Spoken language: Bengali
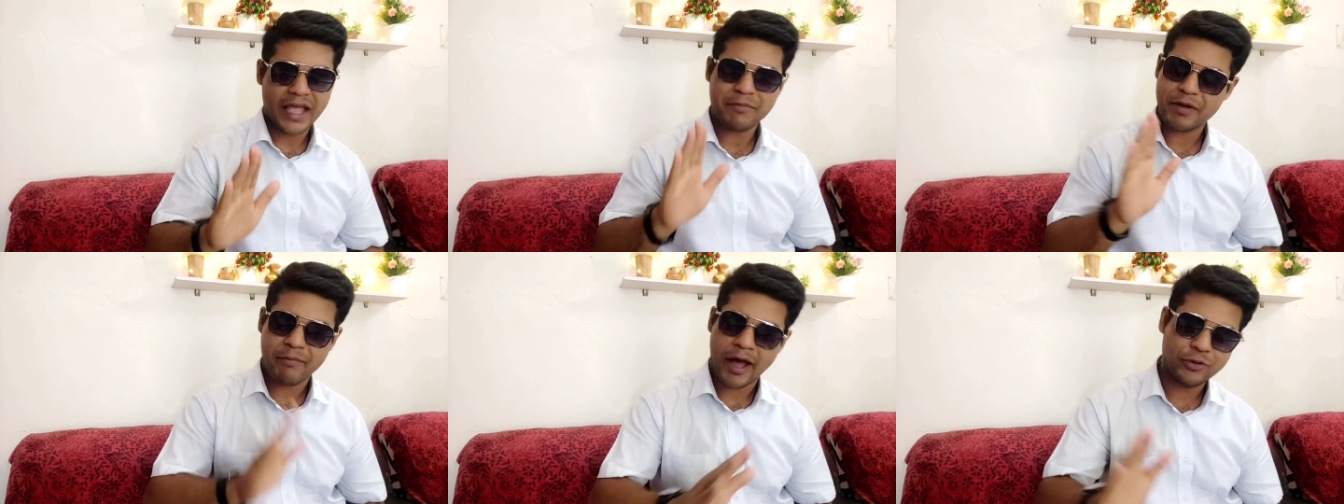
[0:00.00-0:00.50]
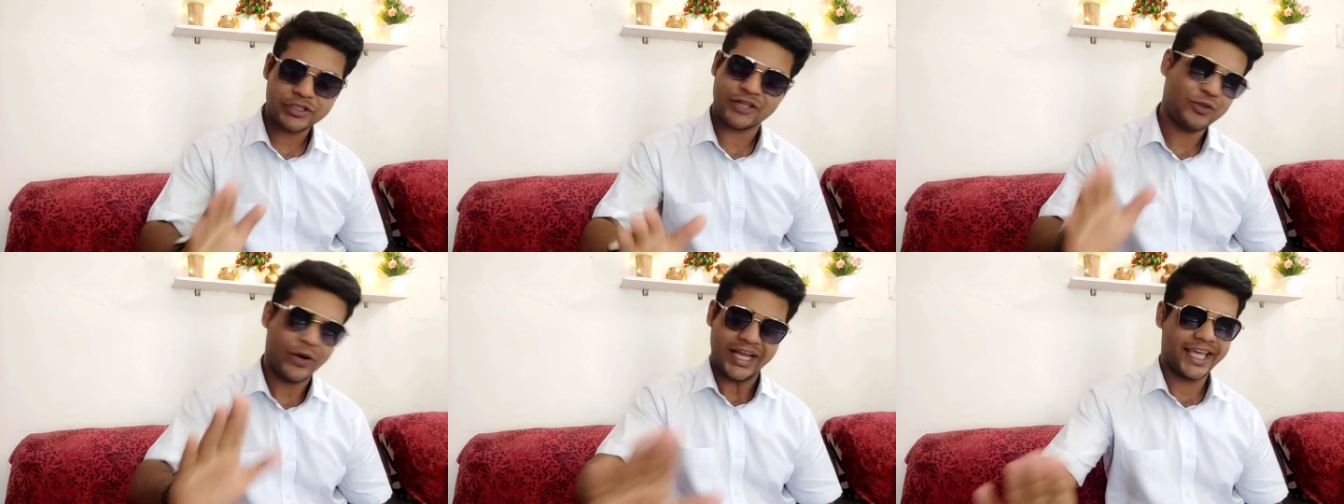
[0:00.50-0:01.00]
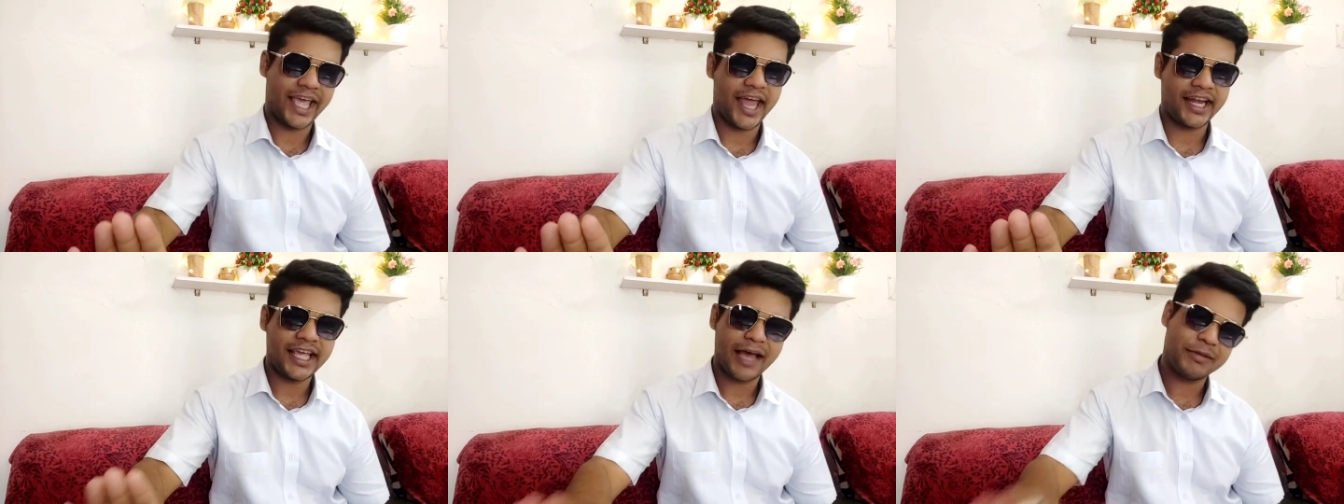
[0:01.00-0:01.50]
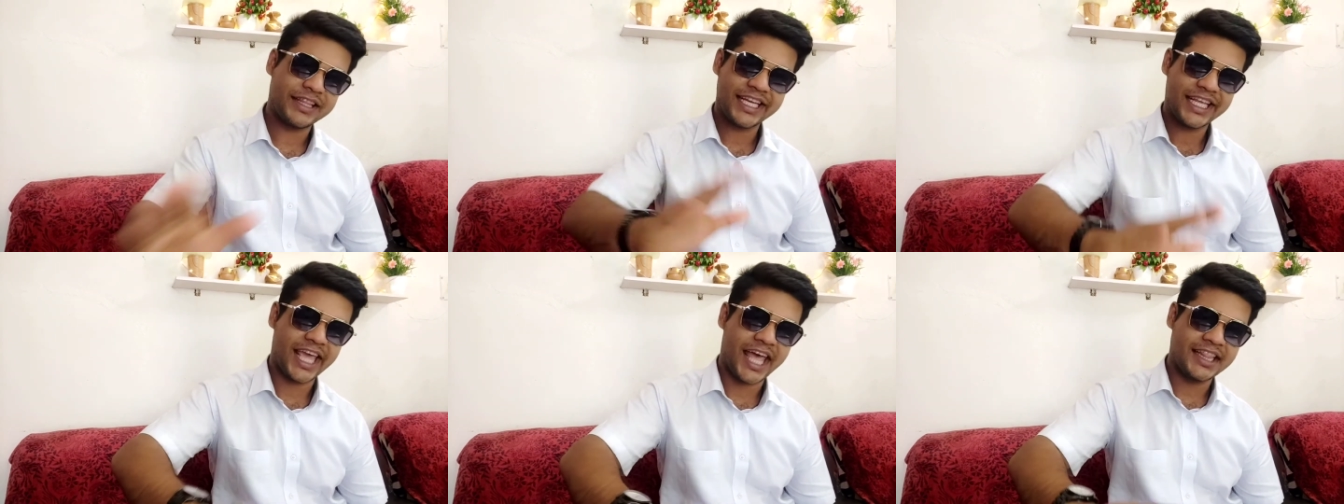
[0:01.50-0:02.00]
আমরা মানুষরা তো অনেক জ্ঞানী আমাদের
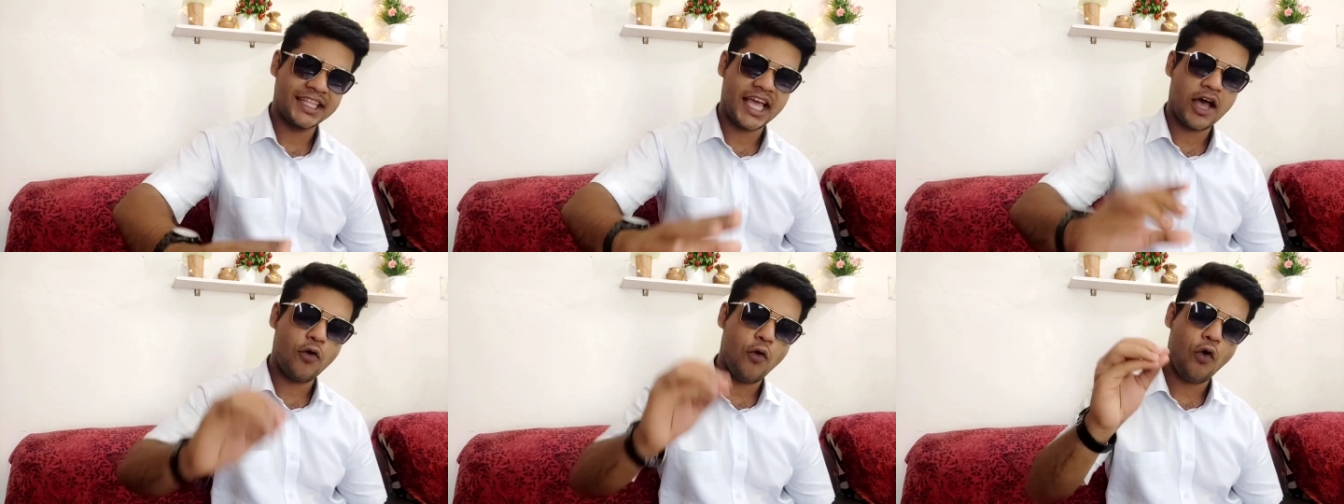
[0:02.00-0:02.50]
জ্ঞান দিয়া